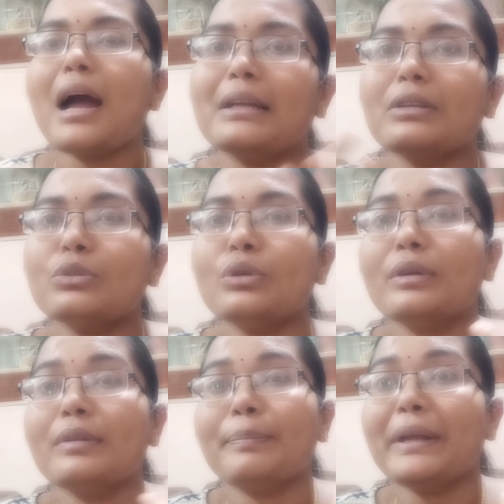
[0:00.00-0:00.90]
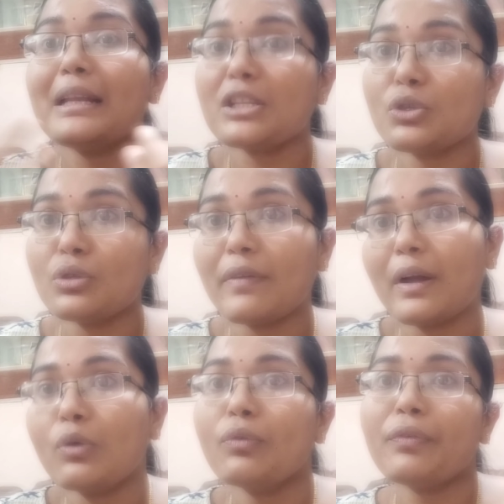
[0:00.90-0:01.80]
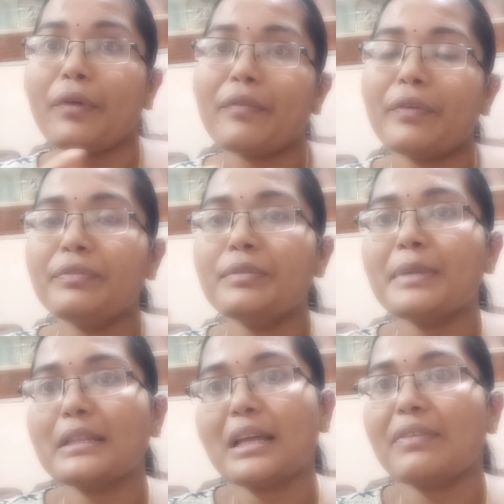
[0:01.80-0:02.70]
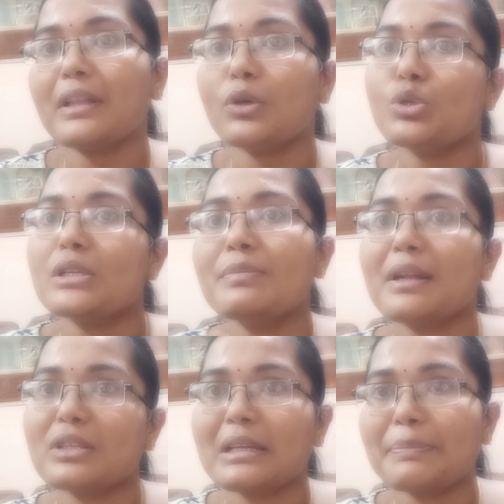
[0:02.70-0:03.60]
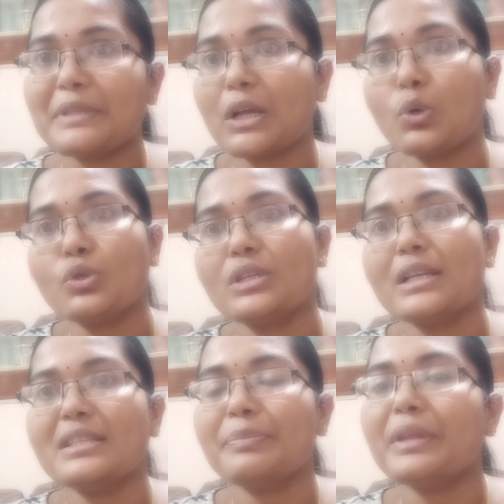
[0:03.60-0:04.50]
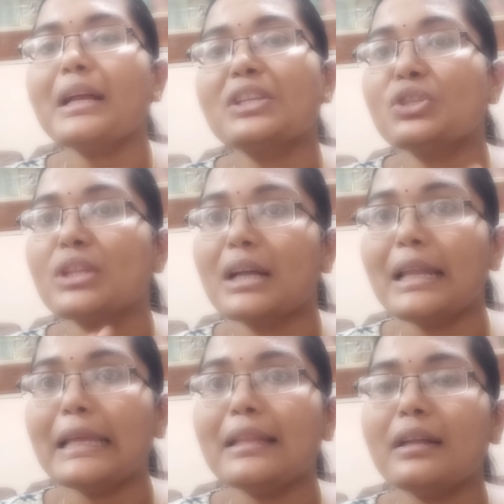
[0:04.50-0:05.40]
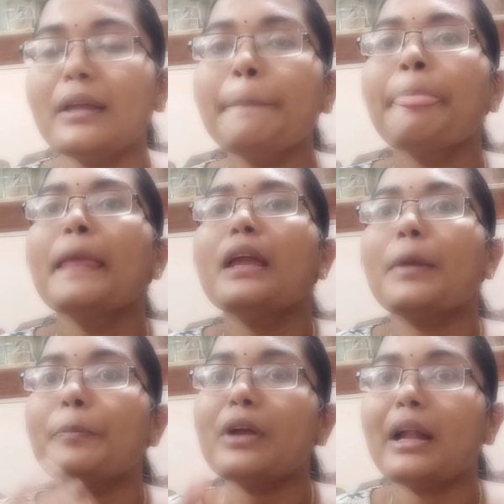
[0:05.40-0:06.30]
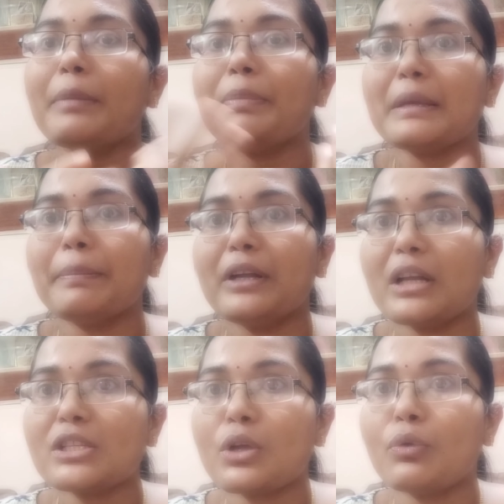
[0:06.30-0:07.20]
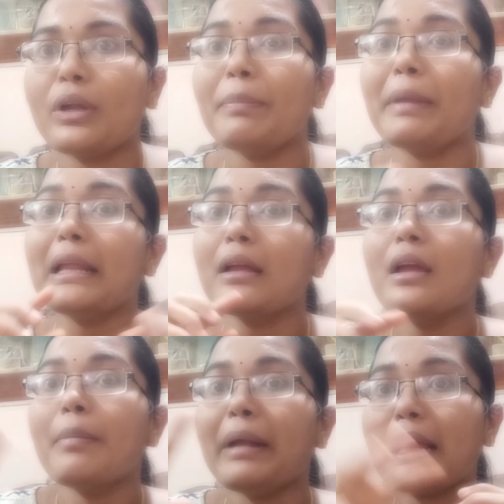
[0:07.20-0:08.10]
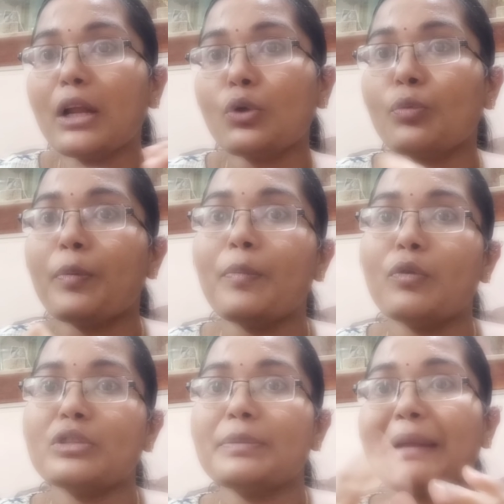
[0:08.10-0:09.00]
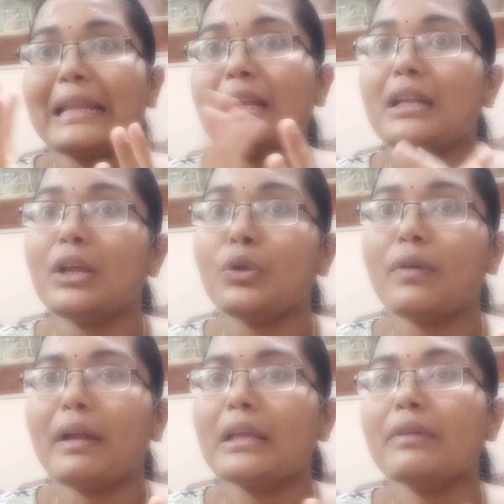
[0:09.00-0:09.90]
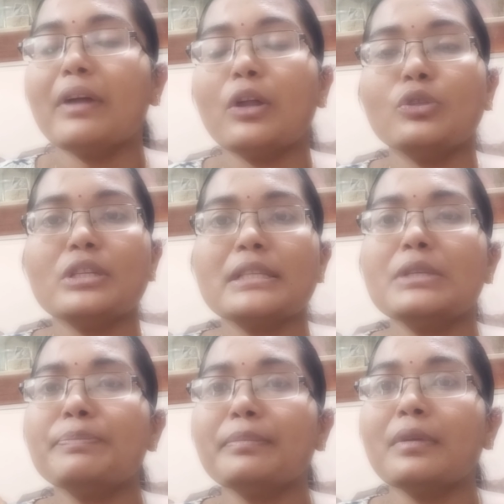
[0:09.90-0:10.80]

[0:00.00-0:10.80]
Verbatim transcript: మనకు బెడ్ రెస్ట్ ఉండే వాళ్ళకు ఫిఫ్త్ మంత్ తర్వాత వచ్చేసి మనం స్టెప్స్ ఎక్కొచ్చా అని చెప్తే ఖచ్చితంగా లేదండి ఎప్పుడు కానీ బెడ్ రెస్ట్లో ఉండి మెడి మెడికల్ రూపంలో వచ్చి ప్రెగ్నెంట్ అయ్యి ఉండే వాళ్ళకి వాళ్ళు వచ్చేసి